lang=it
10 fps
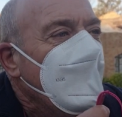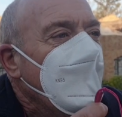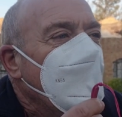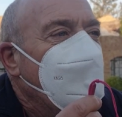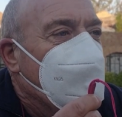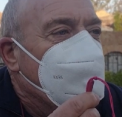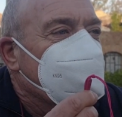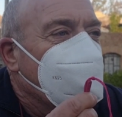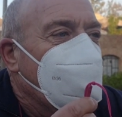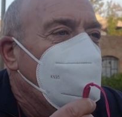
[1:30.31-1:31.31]

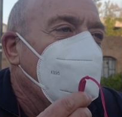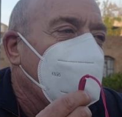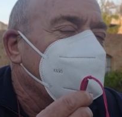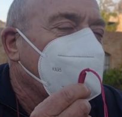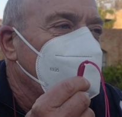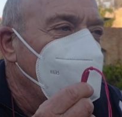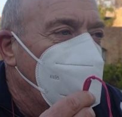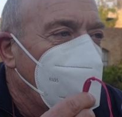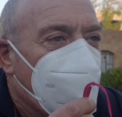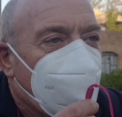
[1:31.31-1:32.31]
mentre le altre
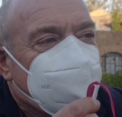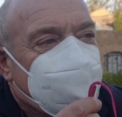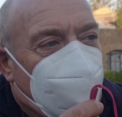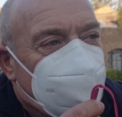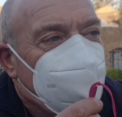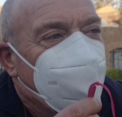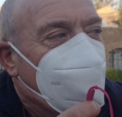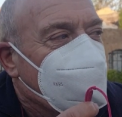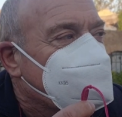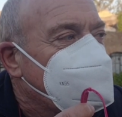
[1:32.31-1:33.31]
due restanti
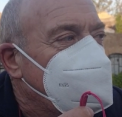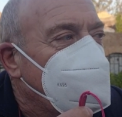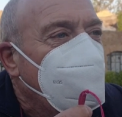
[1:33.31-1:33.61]
palazzine